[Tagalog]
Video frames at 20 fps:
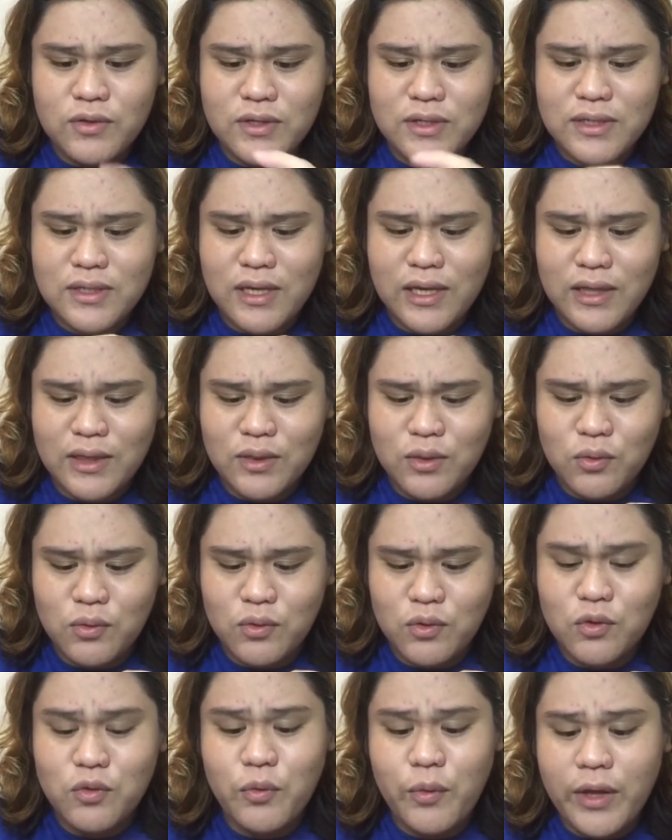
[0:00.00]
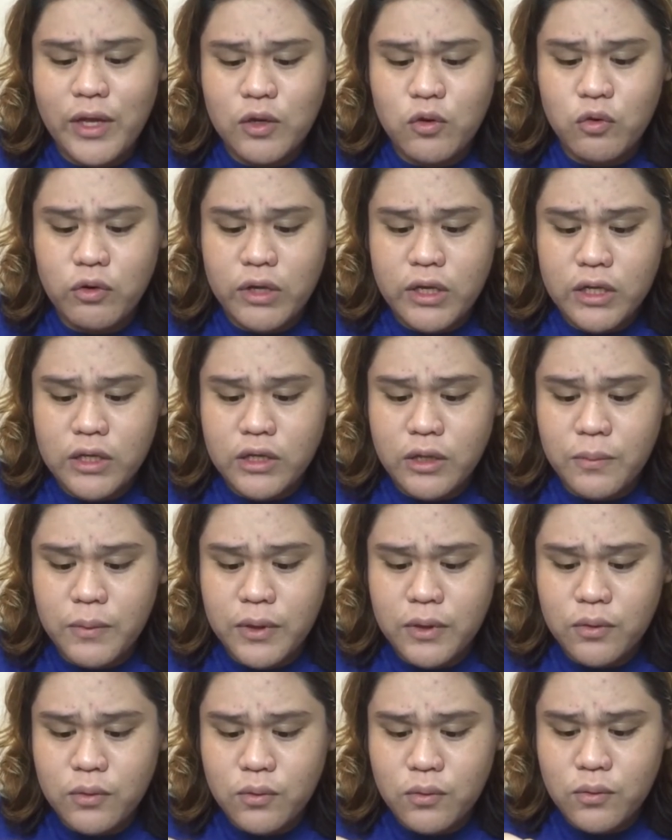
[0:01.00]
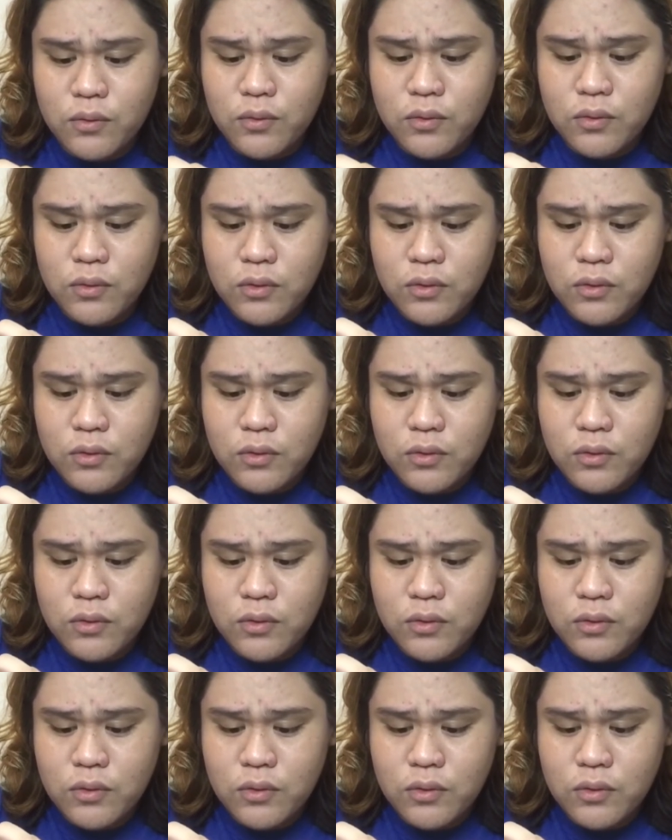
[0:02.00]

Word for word: sa skin tone ko. Well, Korean naman to.